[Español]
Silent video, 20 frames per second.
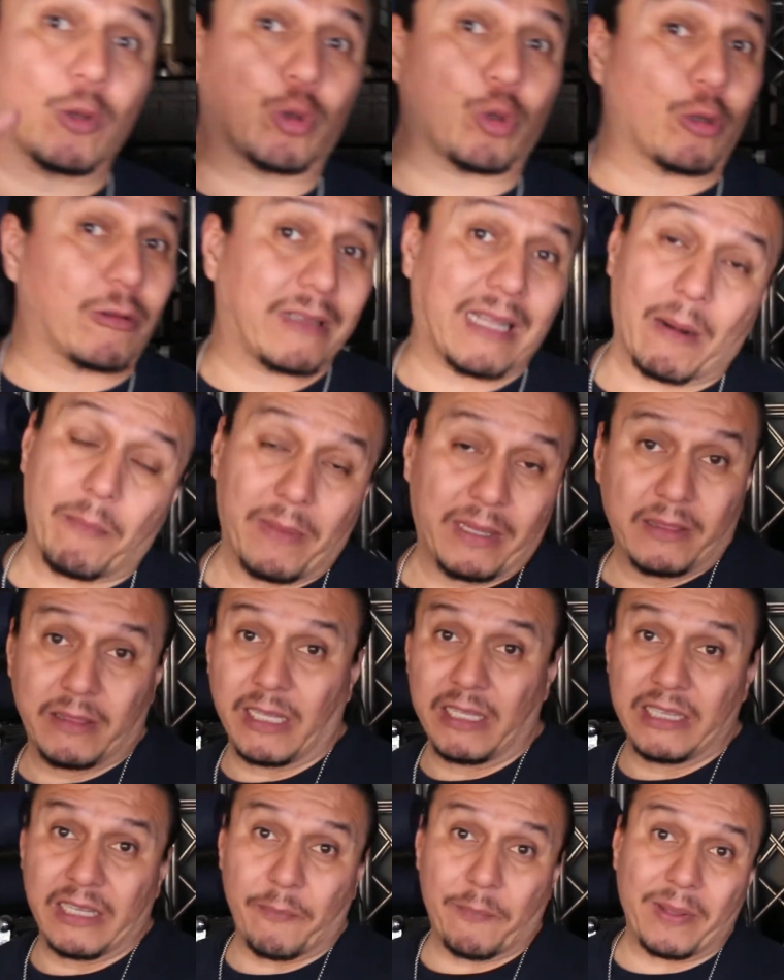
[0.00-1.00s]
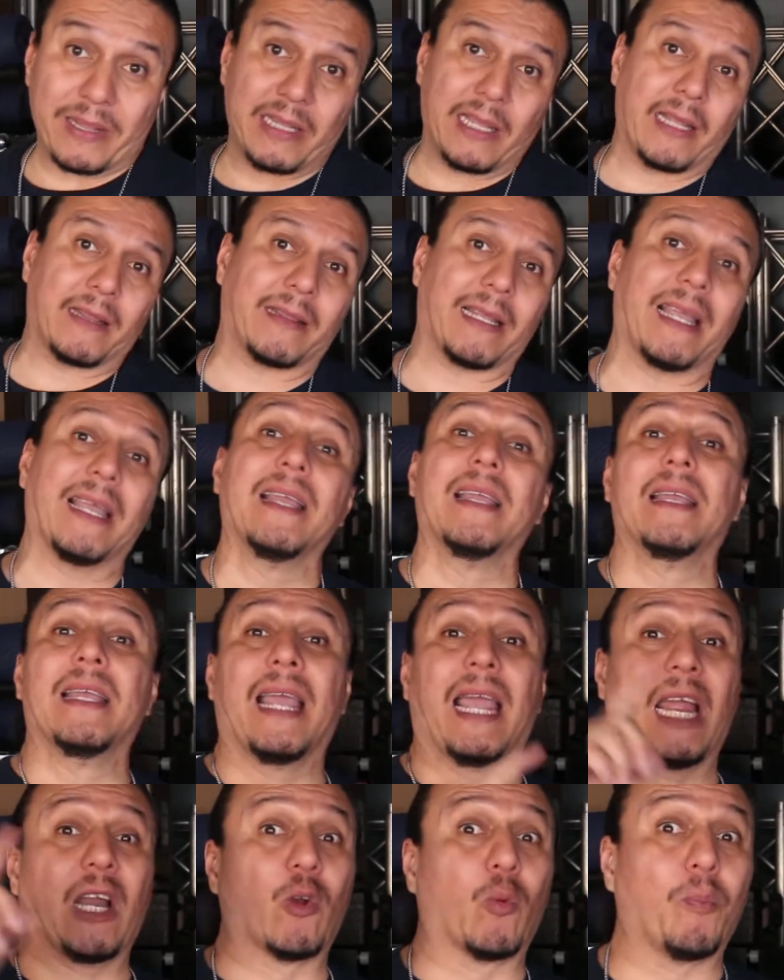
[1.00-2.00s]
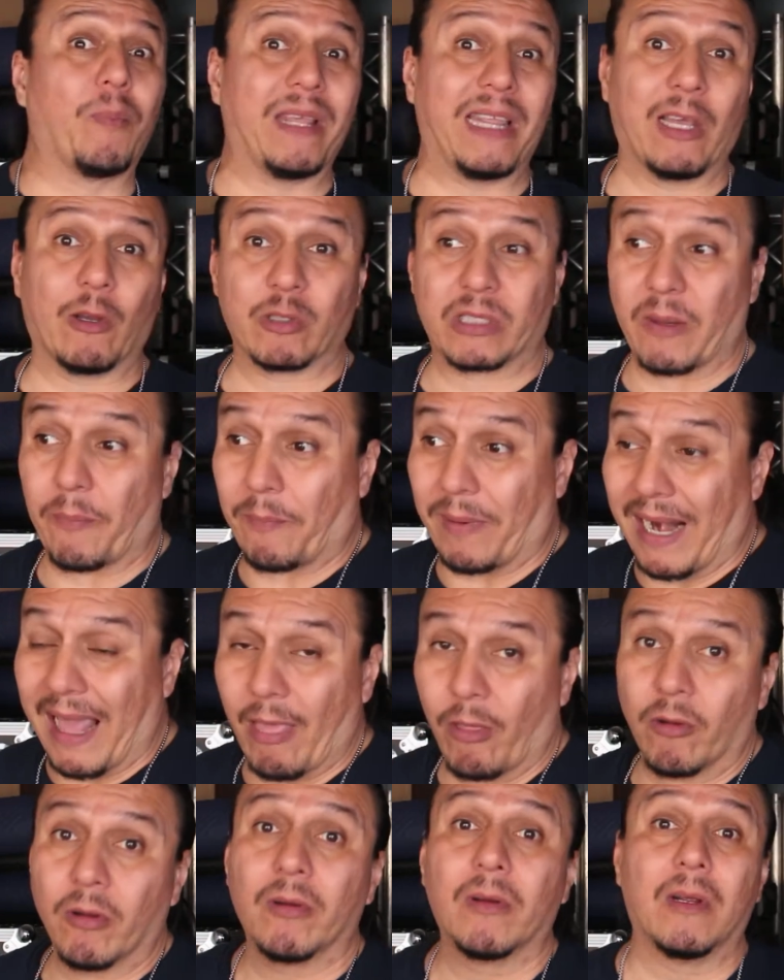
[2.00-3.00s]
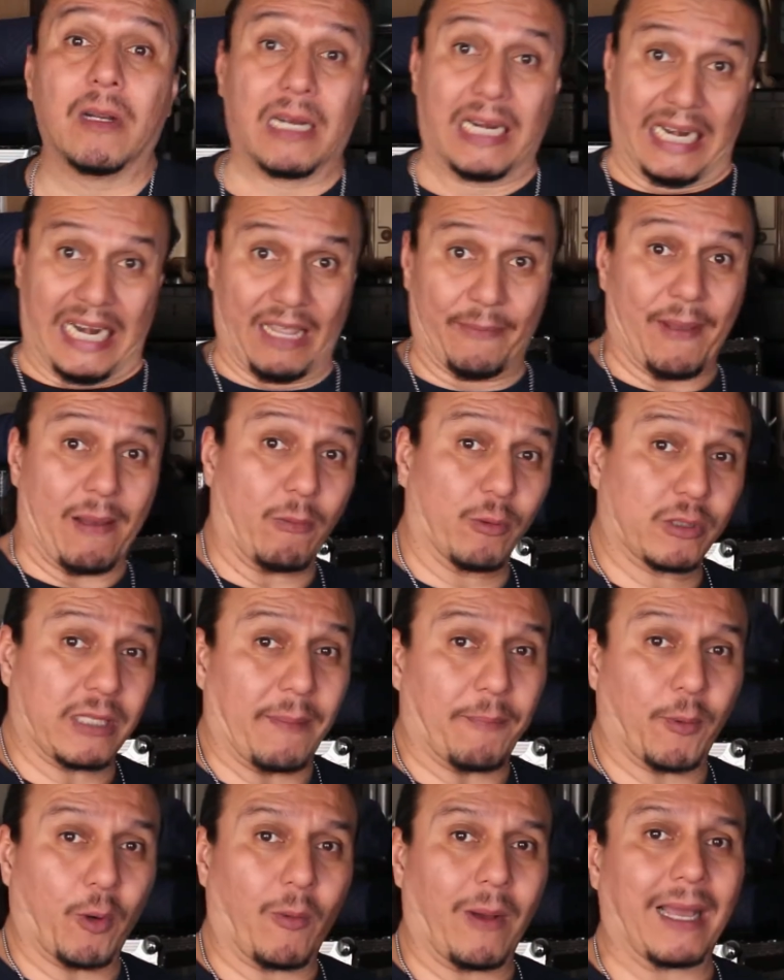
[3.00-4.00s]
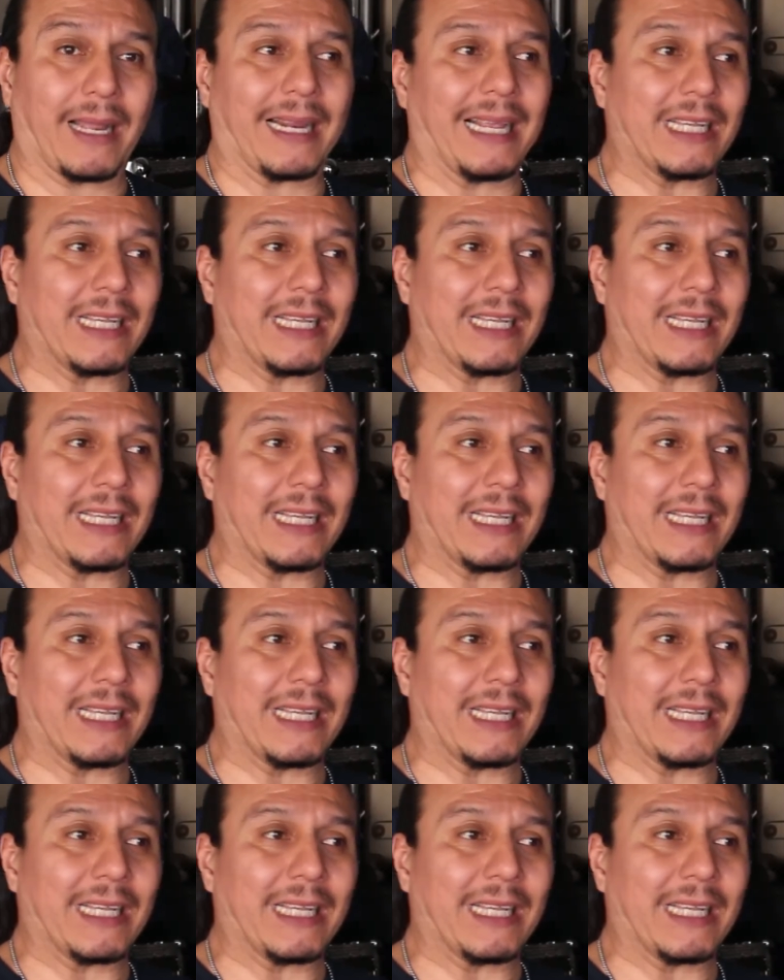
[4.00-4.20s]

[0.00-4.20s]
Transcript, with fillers: totalmente independiente, en un video separado, las vamos a probar.